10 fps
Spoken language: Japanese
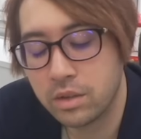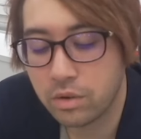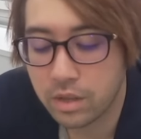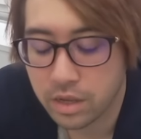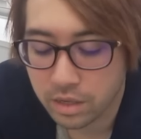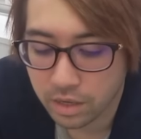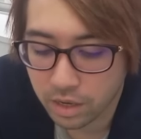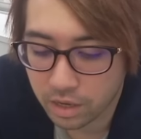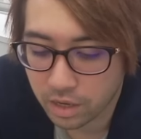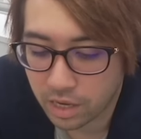今日なんかね、
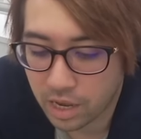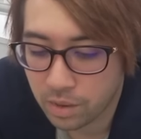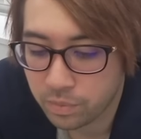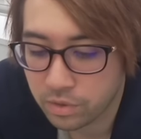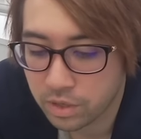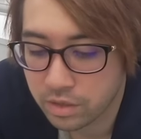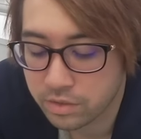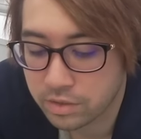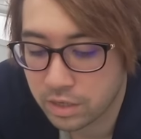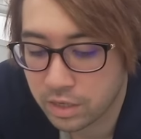アポロ
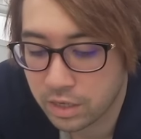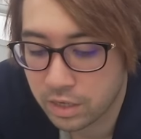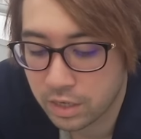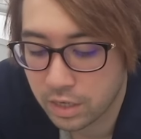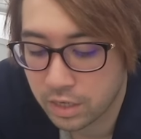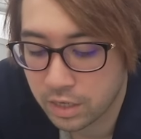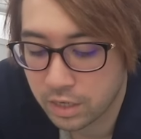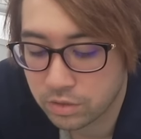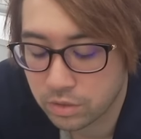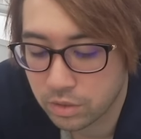X な
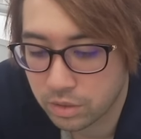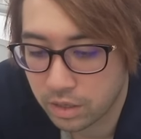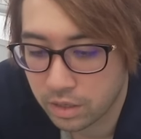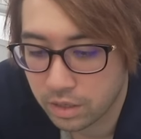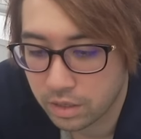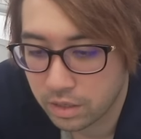気がするんだよね。